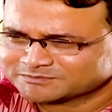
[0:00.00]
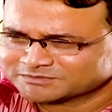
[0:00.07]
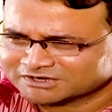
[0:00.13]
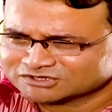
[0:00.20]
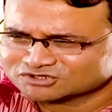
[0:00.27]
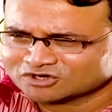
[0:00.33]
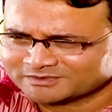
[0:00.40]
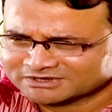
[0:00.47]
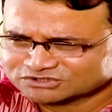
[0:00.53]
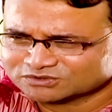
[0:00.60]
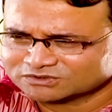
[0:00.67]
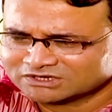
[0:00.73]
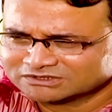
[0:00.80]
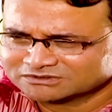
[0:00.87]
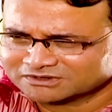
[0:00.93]
আপনারা সমাজ
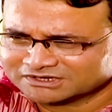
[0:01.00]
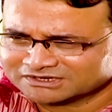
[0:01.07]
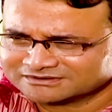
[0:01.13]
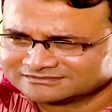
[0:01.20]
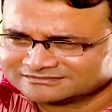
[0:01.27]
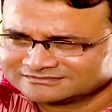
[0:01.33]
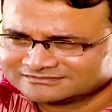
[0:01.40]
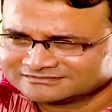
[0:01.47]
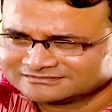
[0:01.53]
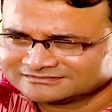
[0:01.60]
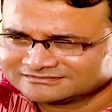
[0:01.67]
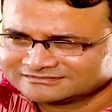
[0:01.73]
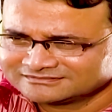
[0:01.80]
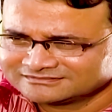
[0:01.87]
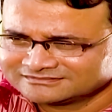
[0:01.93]
কল্যাণ করেন
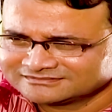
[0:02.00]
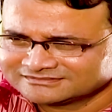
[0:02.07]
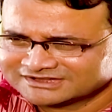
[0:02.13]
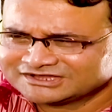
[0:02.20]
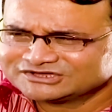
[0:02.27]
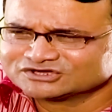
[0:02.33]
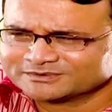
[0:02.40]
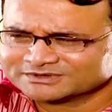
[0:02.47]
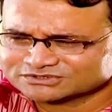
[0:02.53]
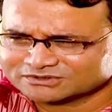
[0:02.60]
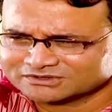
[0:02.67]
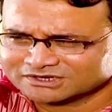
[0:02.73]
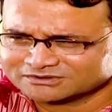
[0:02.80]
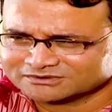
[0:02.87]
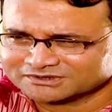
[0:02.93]
কি সমাজ
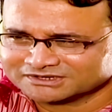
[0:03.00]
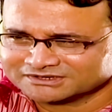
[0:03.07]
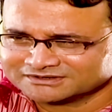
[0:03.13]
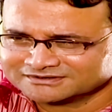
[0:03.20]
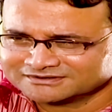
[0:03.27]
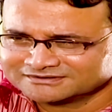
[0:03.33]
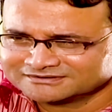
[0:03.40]
কল্যাণ করেন